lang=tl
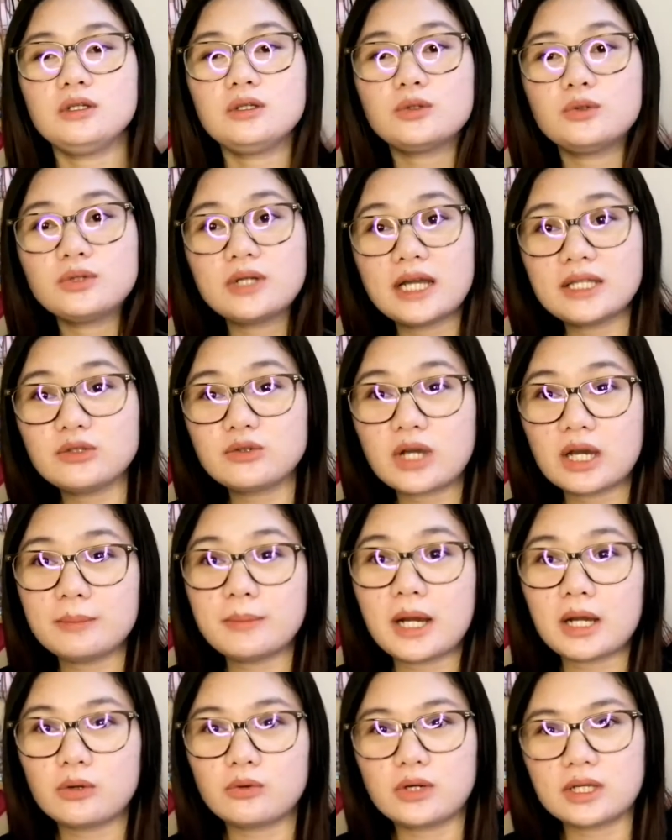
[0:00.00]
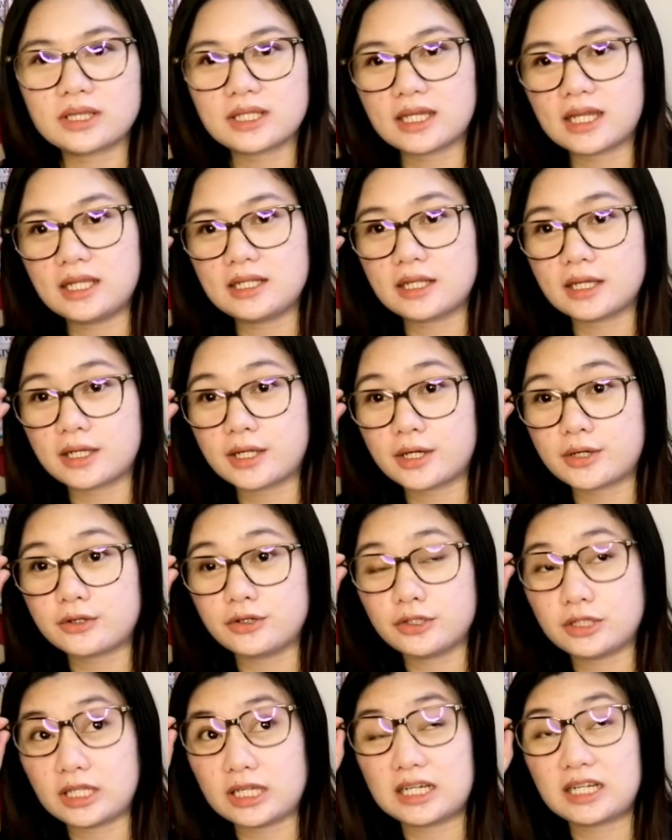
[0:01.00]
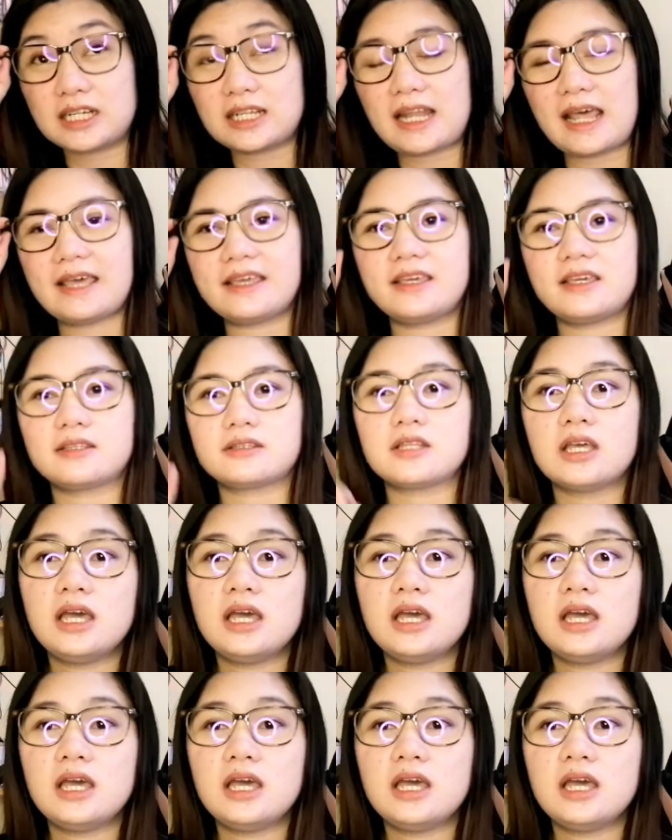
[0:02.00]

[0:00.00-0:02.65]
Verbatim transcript: kung gaano nga ba ako katagal nagkaroon ng client.